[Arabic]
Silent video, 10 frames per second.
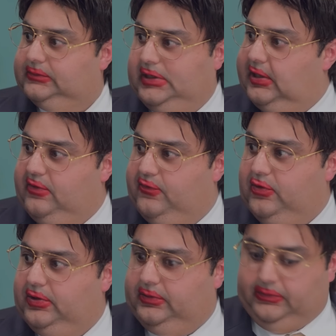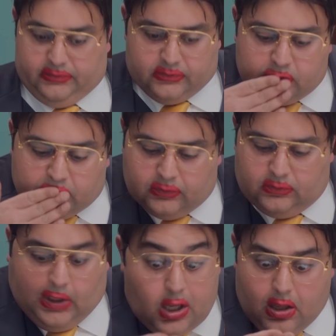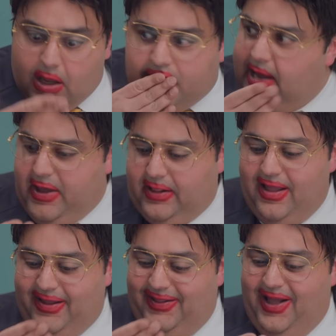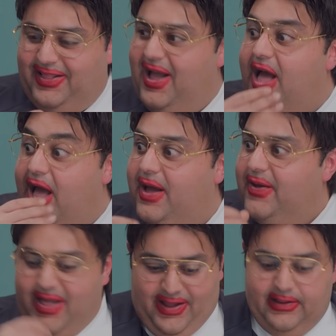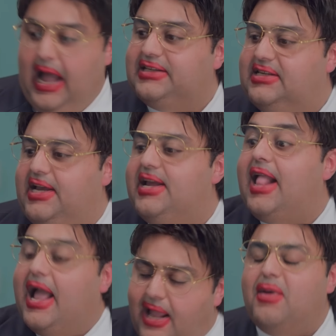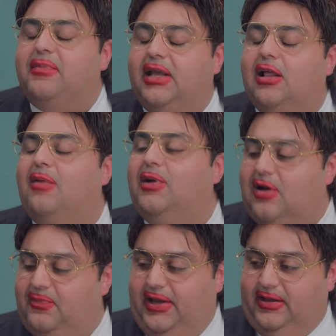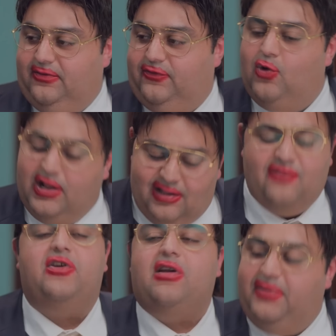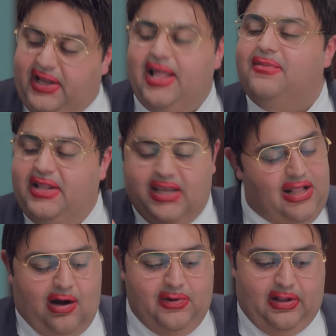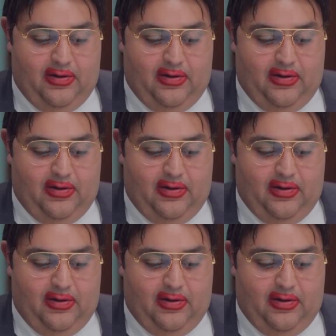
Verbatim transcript: ايه اللي فوقي ايه ايه الغباء ده ده ده حساسيه انا دايما بيجي لي رمض ربيعي في الوقت ده في الربيع دايما يجي لي رمض